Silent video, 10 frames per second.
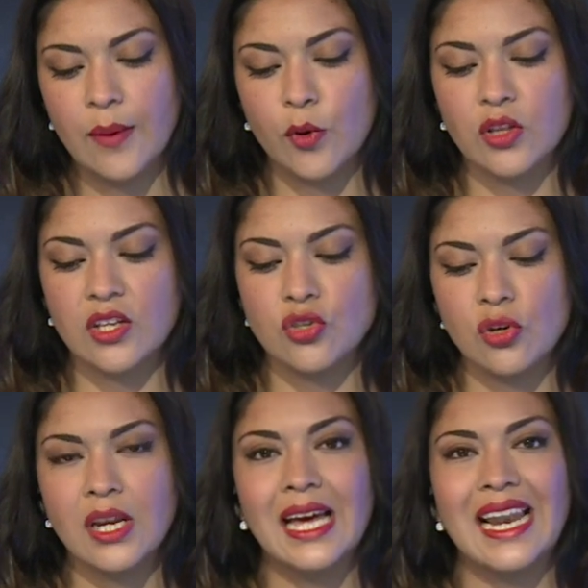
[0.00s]

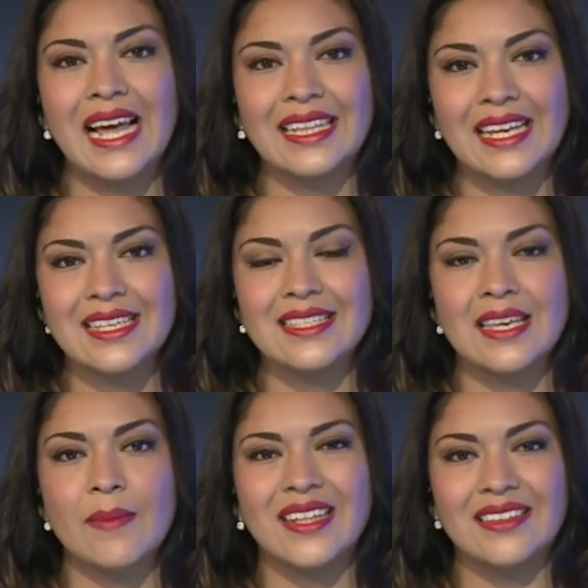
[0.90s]
Protección a la
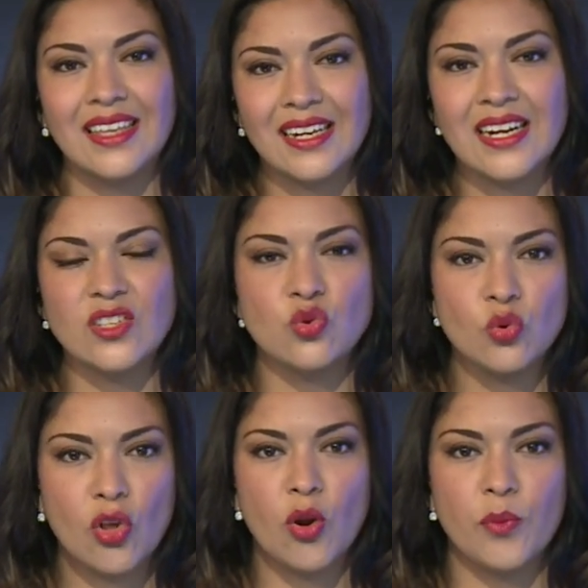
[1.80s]
lactancia materna es
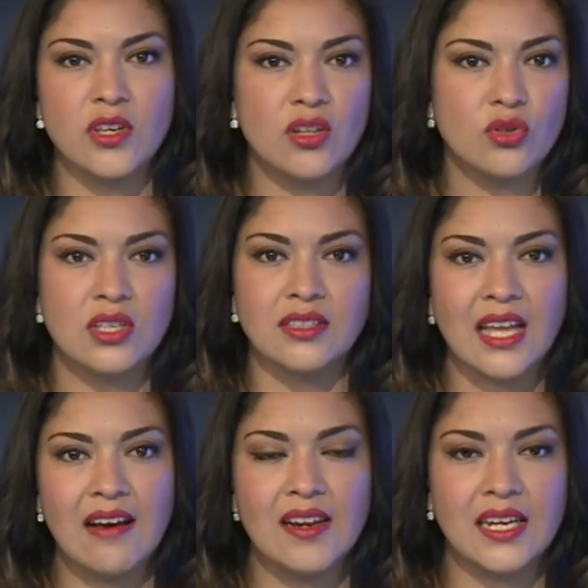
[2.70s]
uno de los proyectos en
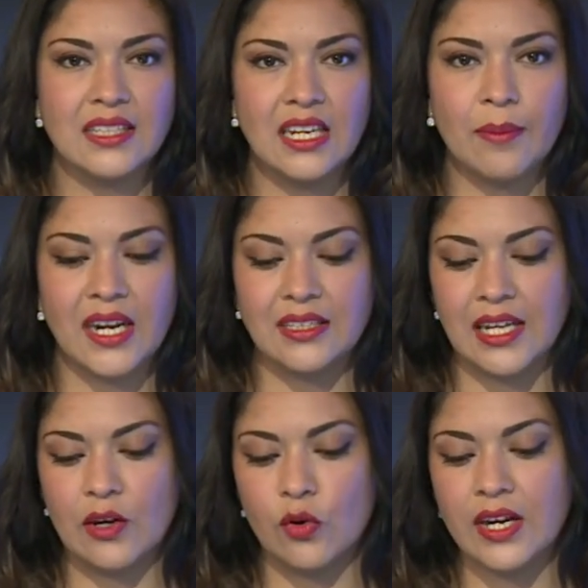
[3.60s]
tabla que tiene para
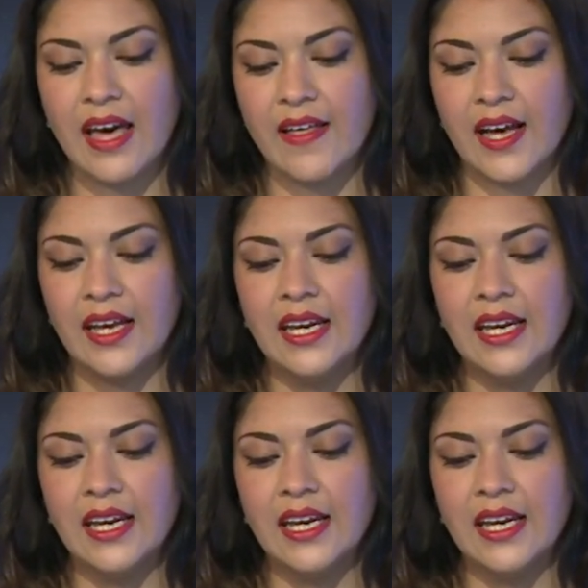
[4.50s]
esta jornada.